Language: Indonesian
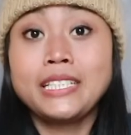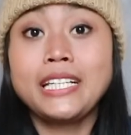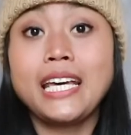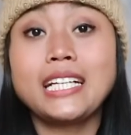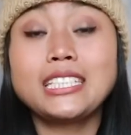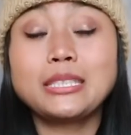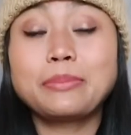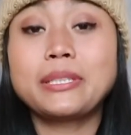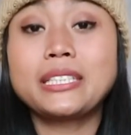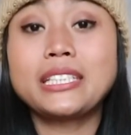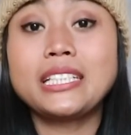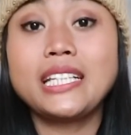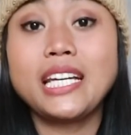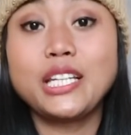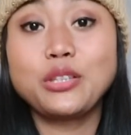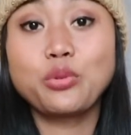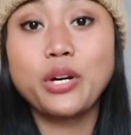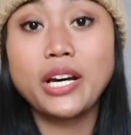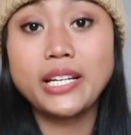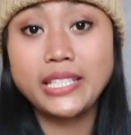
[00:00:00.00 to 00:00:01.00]
Ya, sepertinya
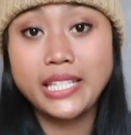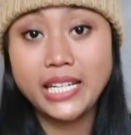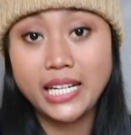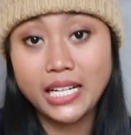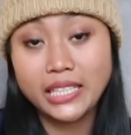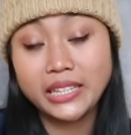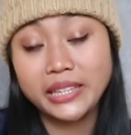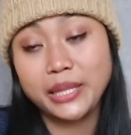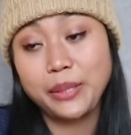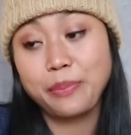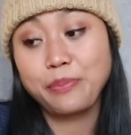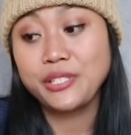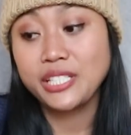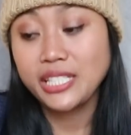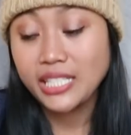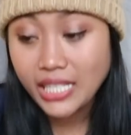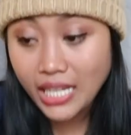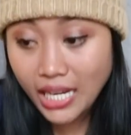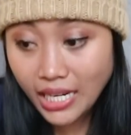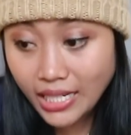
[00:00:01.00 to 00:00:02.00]
itu aja
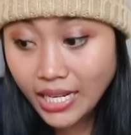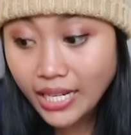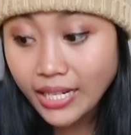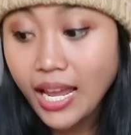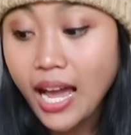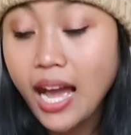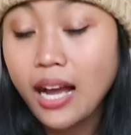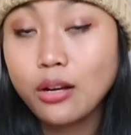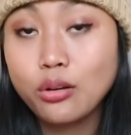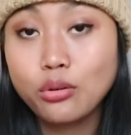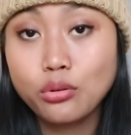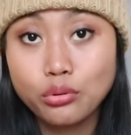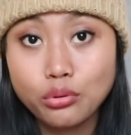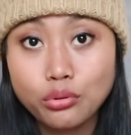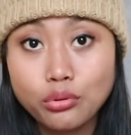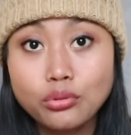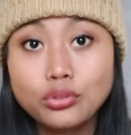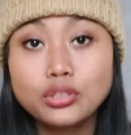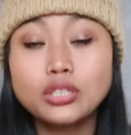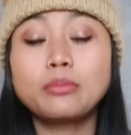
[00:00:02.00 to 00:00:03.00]
tipsnya dari
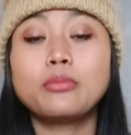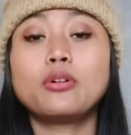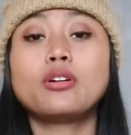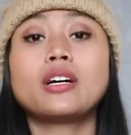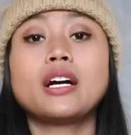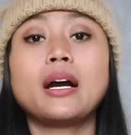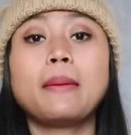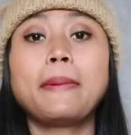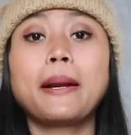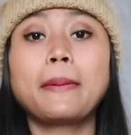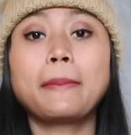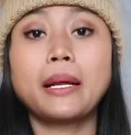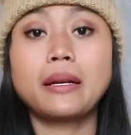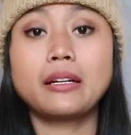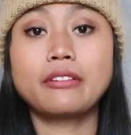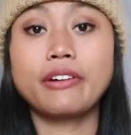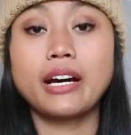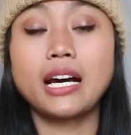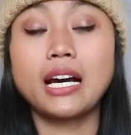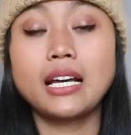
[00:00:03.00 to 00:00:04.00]
aku. Semoga
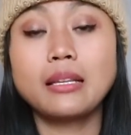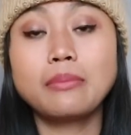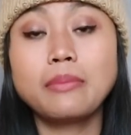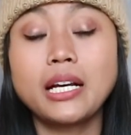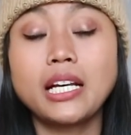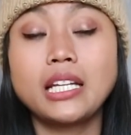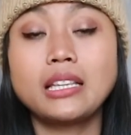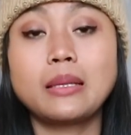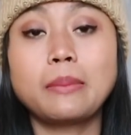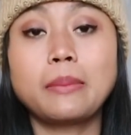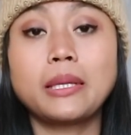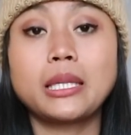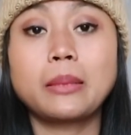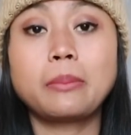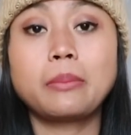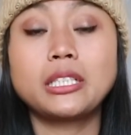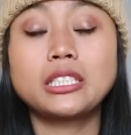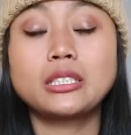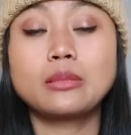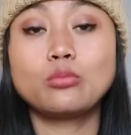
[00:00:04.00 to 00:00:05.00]
bermanfaat bagi
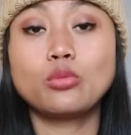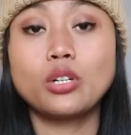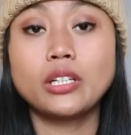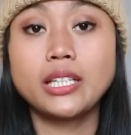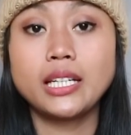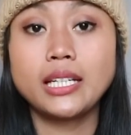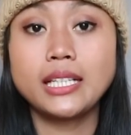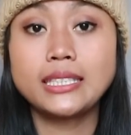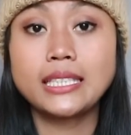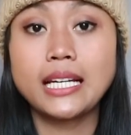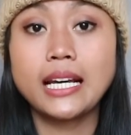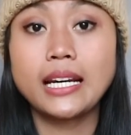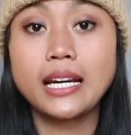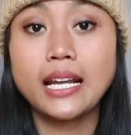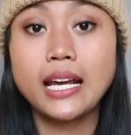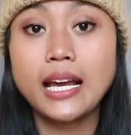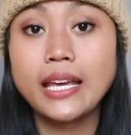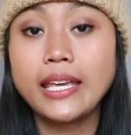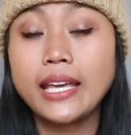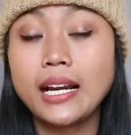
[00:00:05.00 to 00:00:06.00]
teman-teman semuanya di
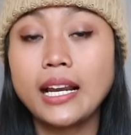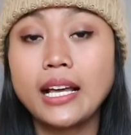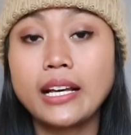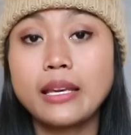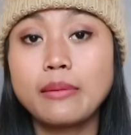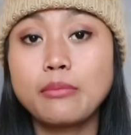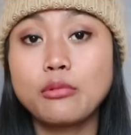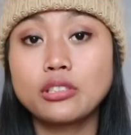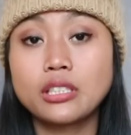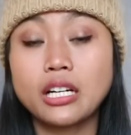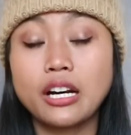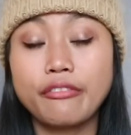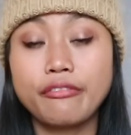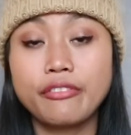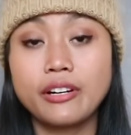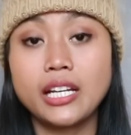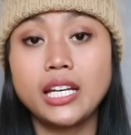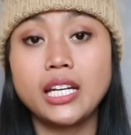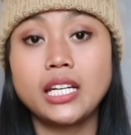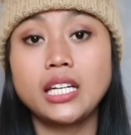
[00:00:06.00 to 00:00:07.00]
sana yang lagi mau
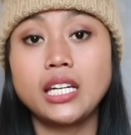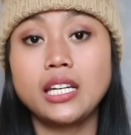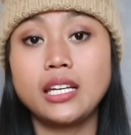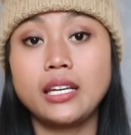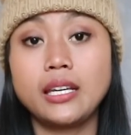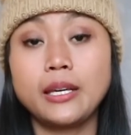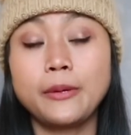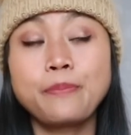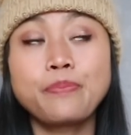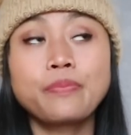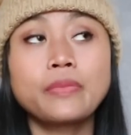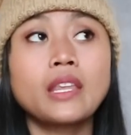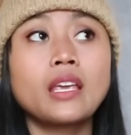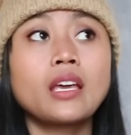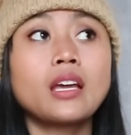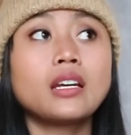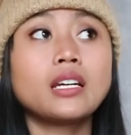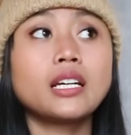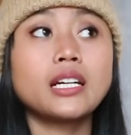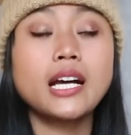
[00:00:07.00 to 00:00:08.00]
traveling di
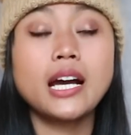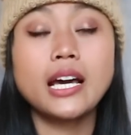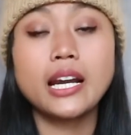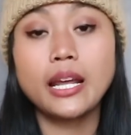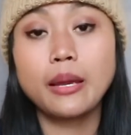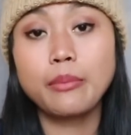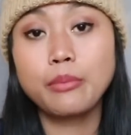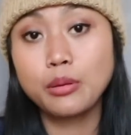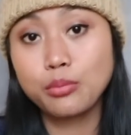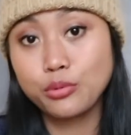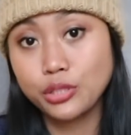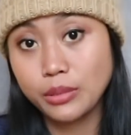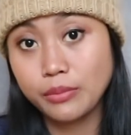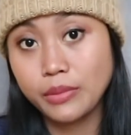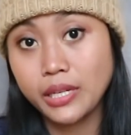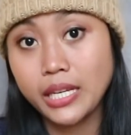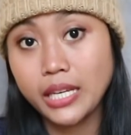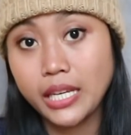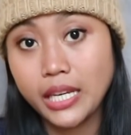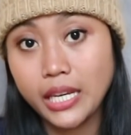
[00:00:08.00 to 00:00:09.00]
negara yang
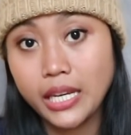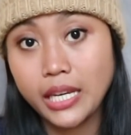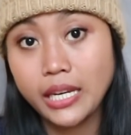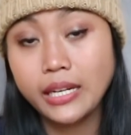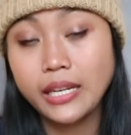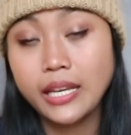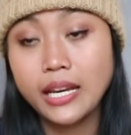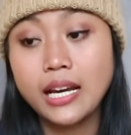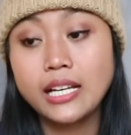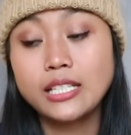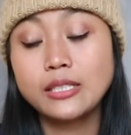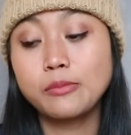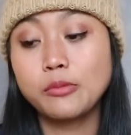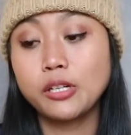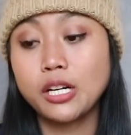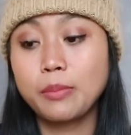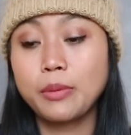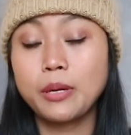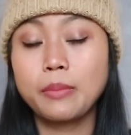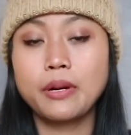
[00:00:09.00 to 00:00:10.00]
bermusim dingin ya.
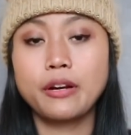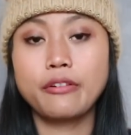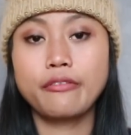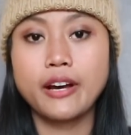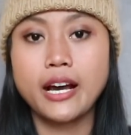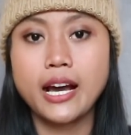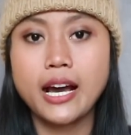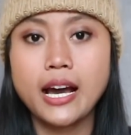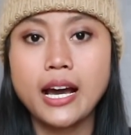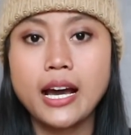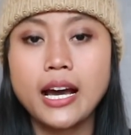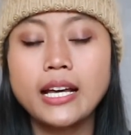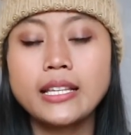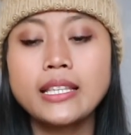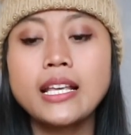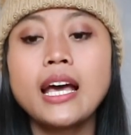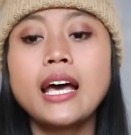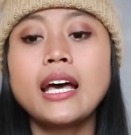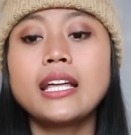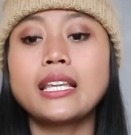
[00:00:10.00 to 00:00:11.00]
Semoga
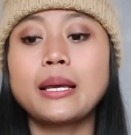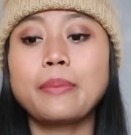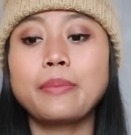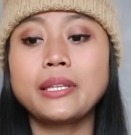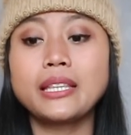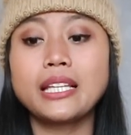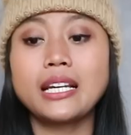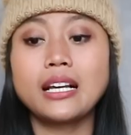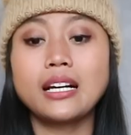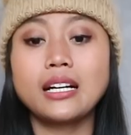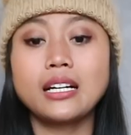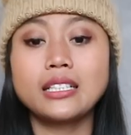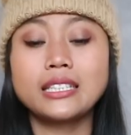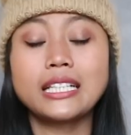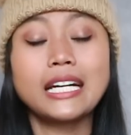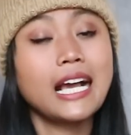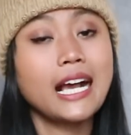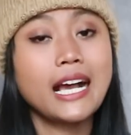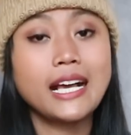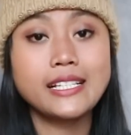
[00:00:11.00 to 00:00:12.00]
bermanfaat. Tapi uh,
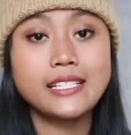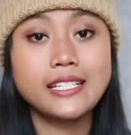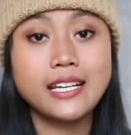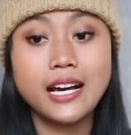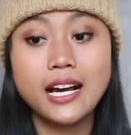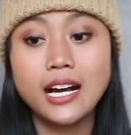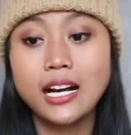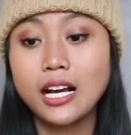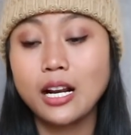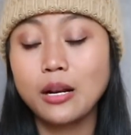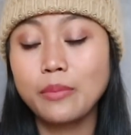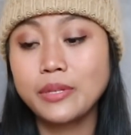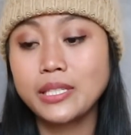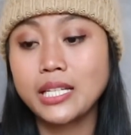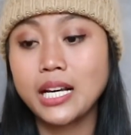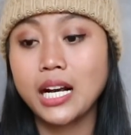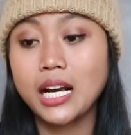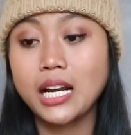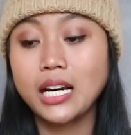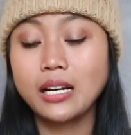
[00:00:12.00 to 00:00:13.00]
tenang aja kalau
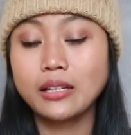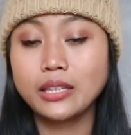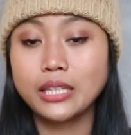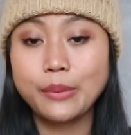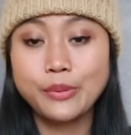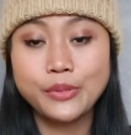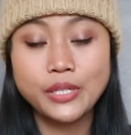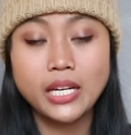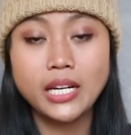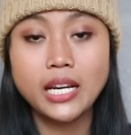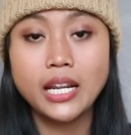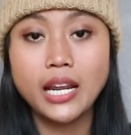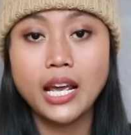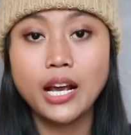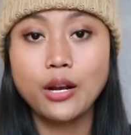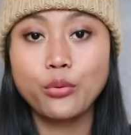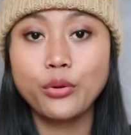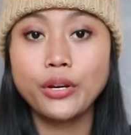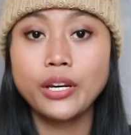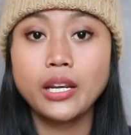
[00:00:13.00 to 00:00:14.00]
misalkan tipsnya dari
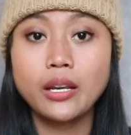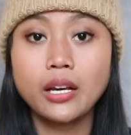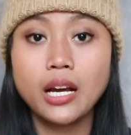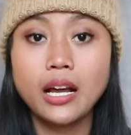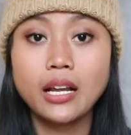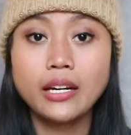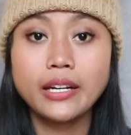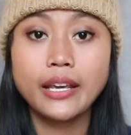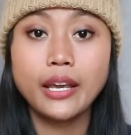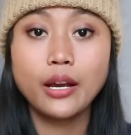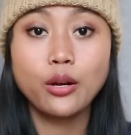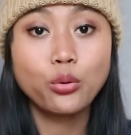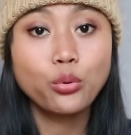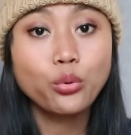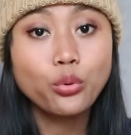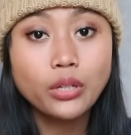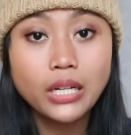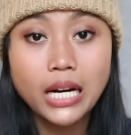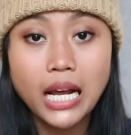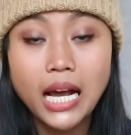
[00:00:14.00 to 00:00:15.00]
aku ini ada yang
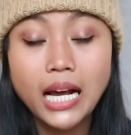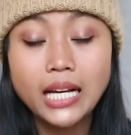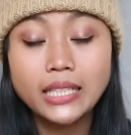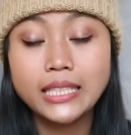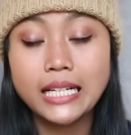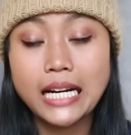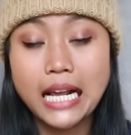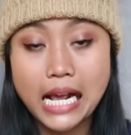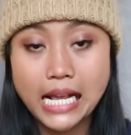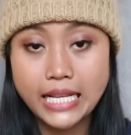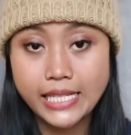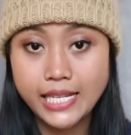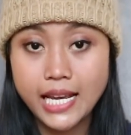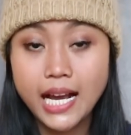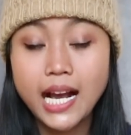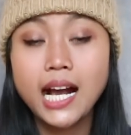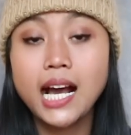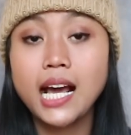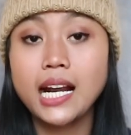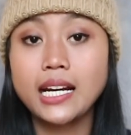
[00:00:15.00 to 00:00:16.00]
kurang, tenang
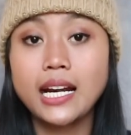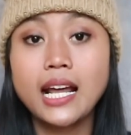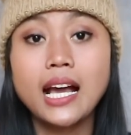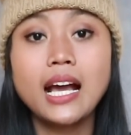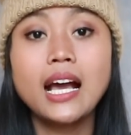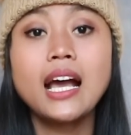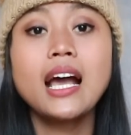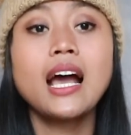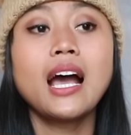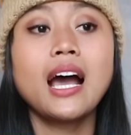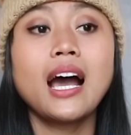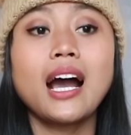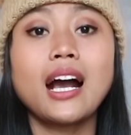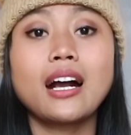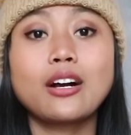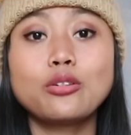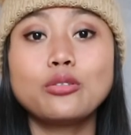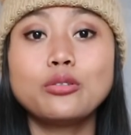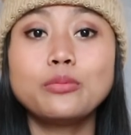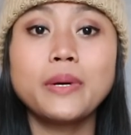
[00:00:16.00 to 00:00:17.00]
aja karena
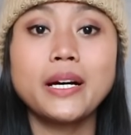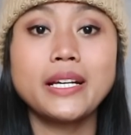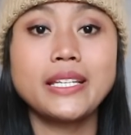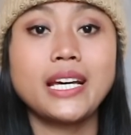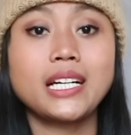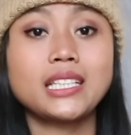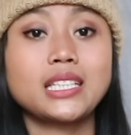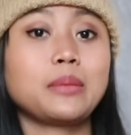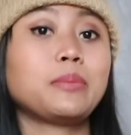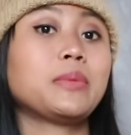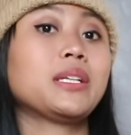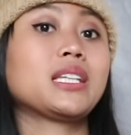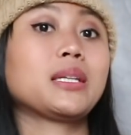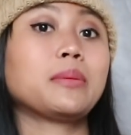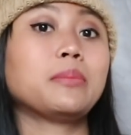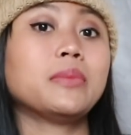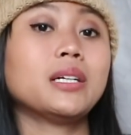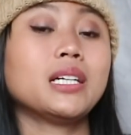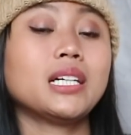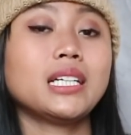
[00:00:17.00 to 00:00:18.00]
aku banyak
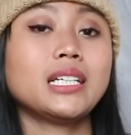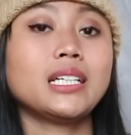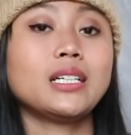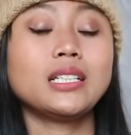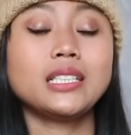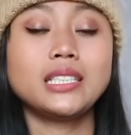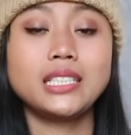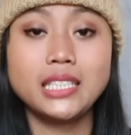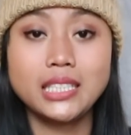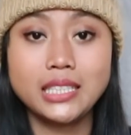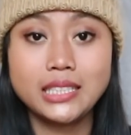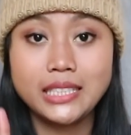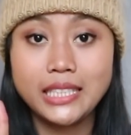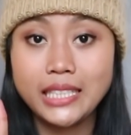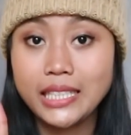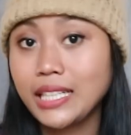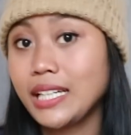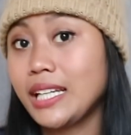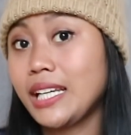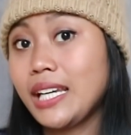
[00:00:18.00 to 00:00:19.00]
teman-teman di
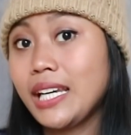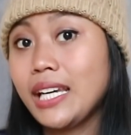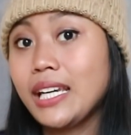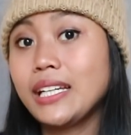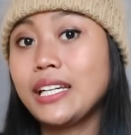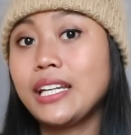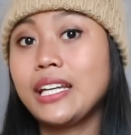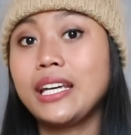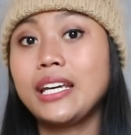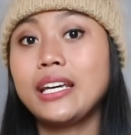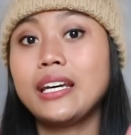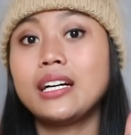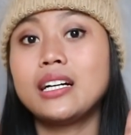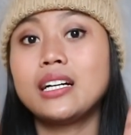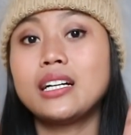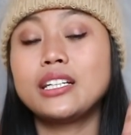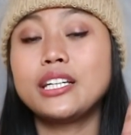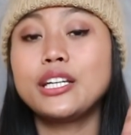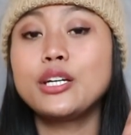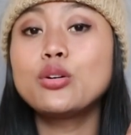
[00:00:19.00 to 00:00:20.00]
sini di
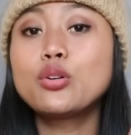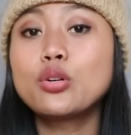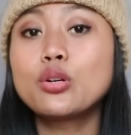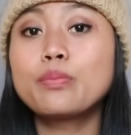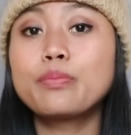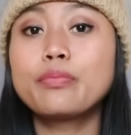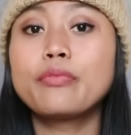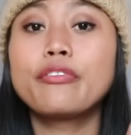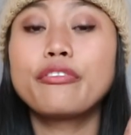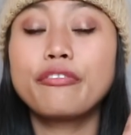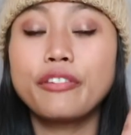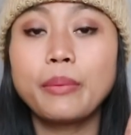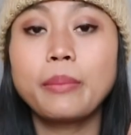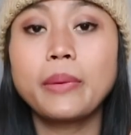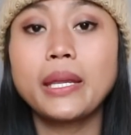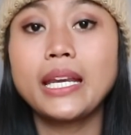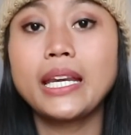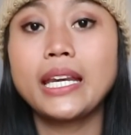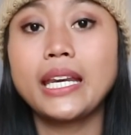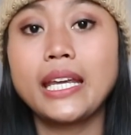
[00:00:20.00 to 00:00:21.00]
uh, di grup
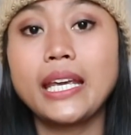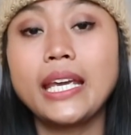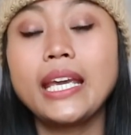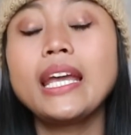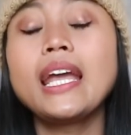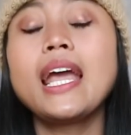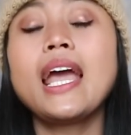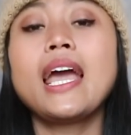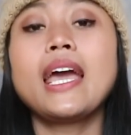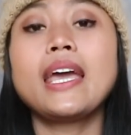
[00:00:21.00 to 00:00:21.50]
film ini